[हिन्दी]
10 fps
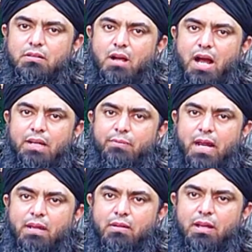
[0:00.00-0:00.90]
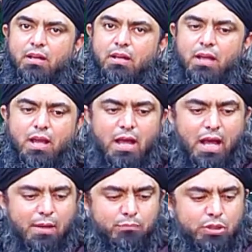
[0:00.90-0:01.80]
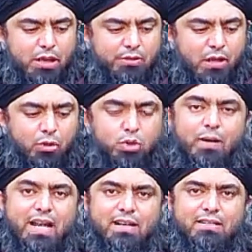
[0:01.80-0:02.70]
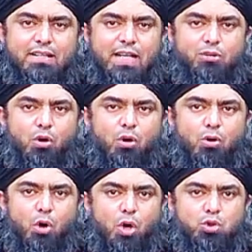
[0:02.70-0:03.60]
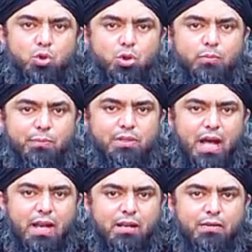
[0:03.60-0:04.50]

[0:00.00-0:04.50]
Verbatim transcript: कहानी बनाई हुई है अब मुझे बताओ तुम्हारे नजदीक तो गौस कुतुब अब्दाल